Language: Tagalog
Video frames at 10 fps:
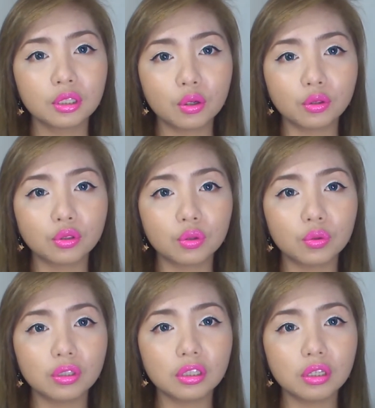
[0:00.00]
Yun, so
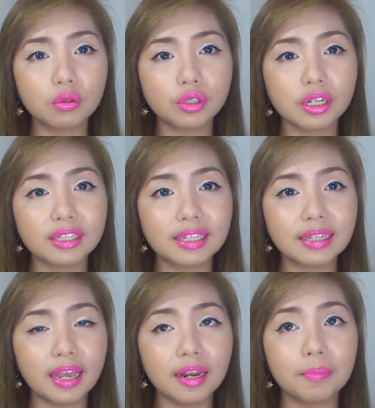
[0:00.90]
hindi ko siya
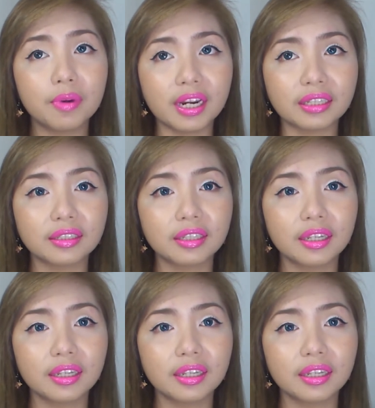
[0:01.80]
sinelebrate.